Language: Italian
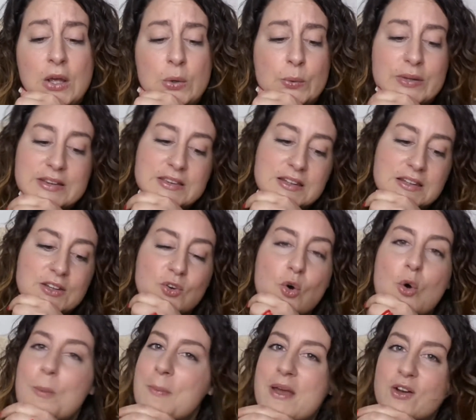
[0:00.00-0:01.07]
quindi
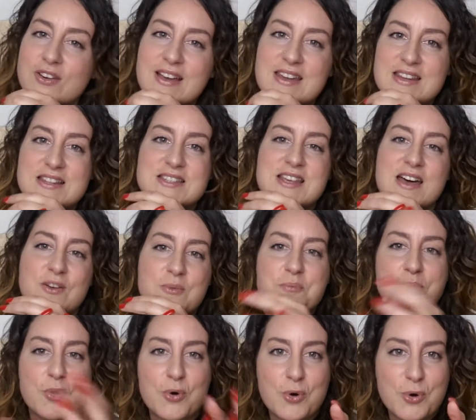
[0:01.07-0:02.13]
come organizzare un
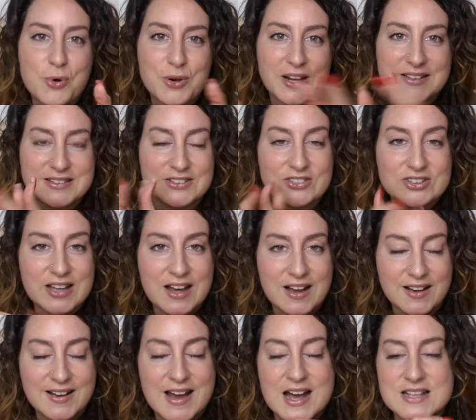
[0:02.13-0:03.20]
po' l'attività
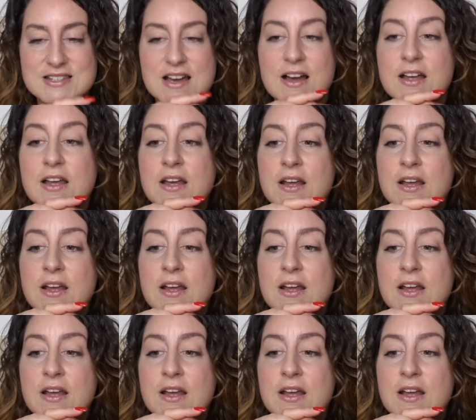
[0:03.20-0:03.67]
a casa,